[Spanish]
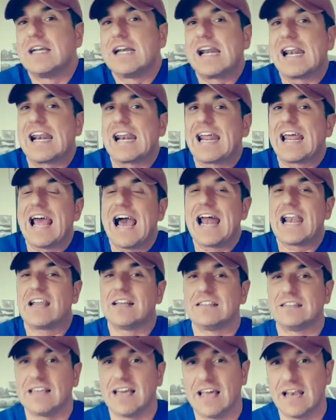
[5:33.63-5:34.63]

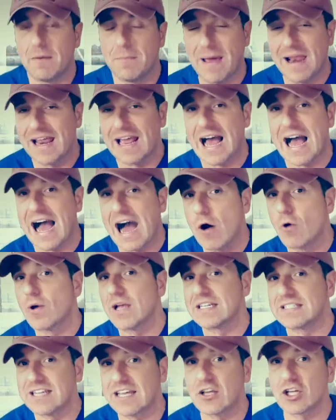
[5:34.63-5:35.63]
real del belga,
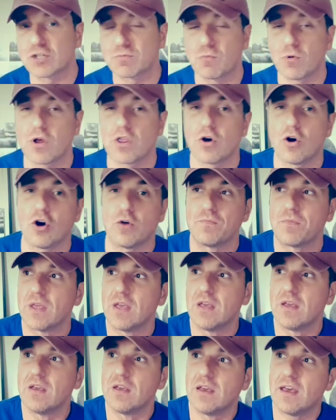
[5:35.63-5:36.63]
aunque sí que os puedo
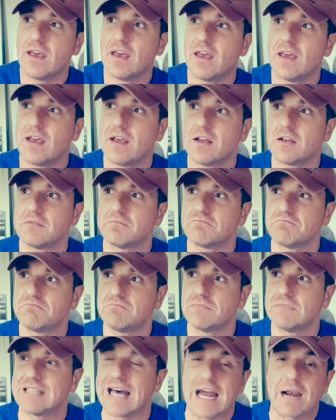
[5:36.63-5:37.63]

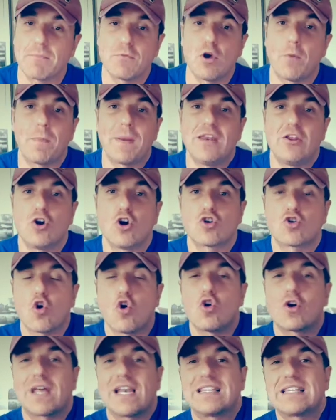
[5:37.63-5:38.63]
eh, dar mi opinión
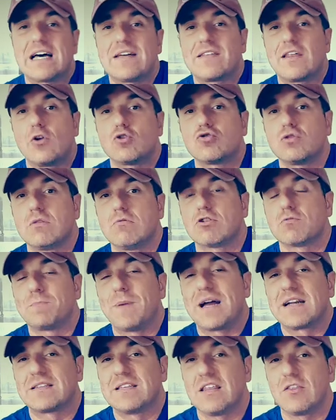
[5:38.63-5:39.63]
concreta de los últimos
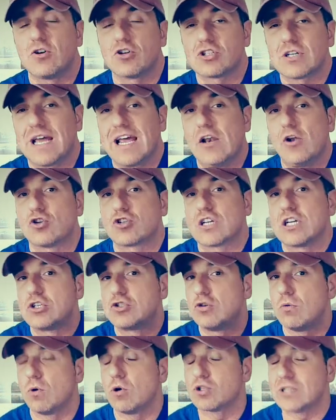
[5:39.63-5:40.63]
partidos en los que
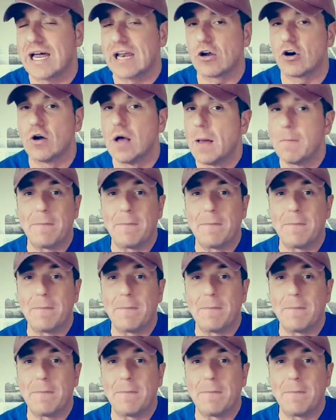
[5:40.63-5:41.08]
estuvo sano.